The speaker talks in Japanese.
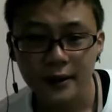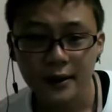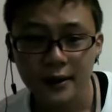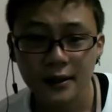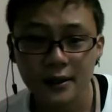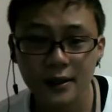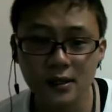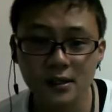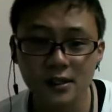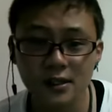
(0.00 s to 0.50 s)

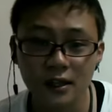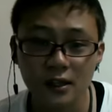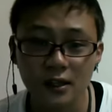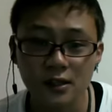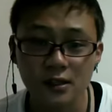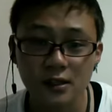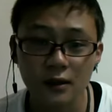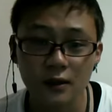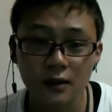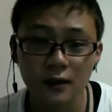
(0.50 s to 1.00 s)
現在です
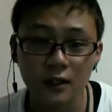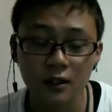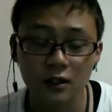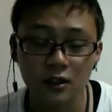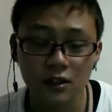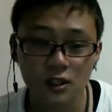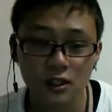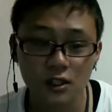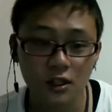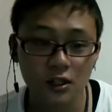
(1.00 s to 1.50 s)
ね
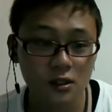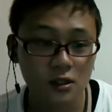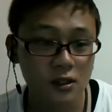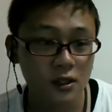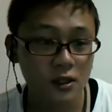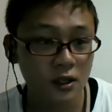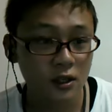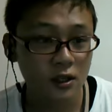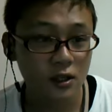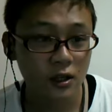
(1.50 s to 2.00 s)
私現
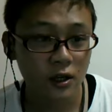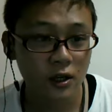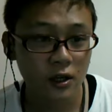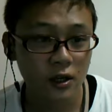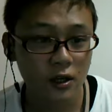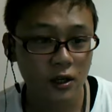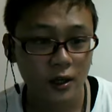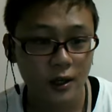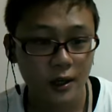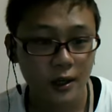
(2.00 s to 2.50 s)
在、
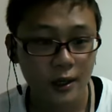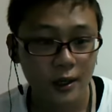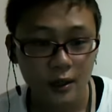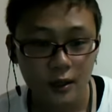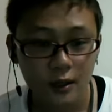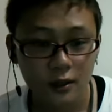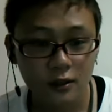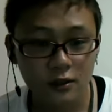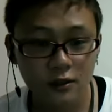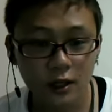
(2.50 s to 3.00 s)

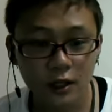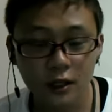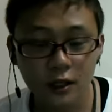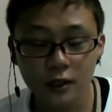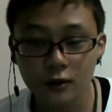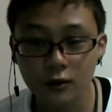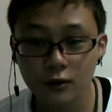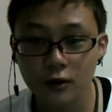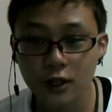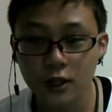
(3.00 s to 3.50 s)
えー、蔵な
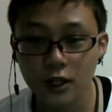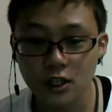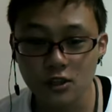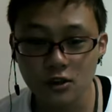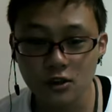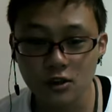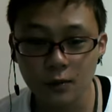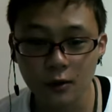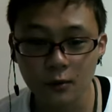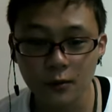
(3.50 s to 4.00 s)
どの劇場
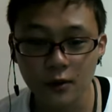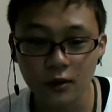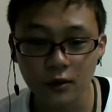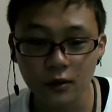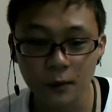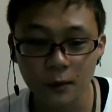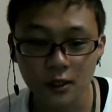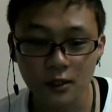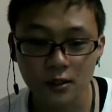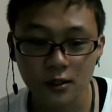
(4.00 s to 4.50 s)
版を見ており
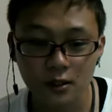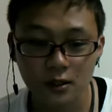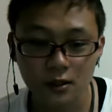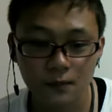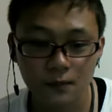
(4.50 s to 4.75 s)
ます